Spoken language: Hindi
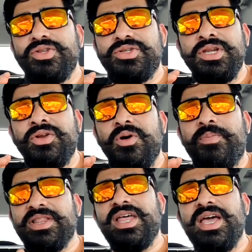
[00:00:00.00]
और जिनको
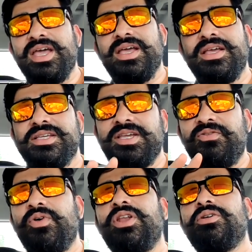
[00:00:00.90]
पता है हाँ,
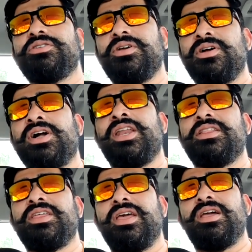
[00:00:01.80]
सिर्फ वही लोग, वही लोग
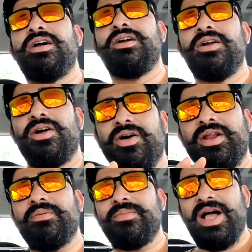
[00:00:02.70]
खरीदते हैं
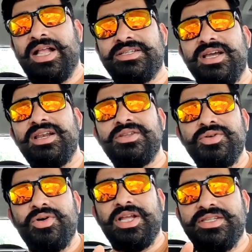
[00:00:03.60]
और आजकल
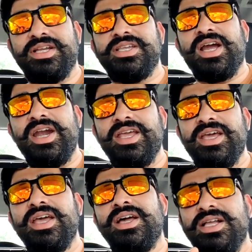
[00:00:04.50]
जो अच्छा अच्छा गाड़ी
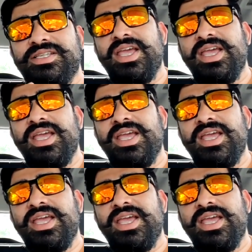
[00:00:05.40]
है हम्म।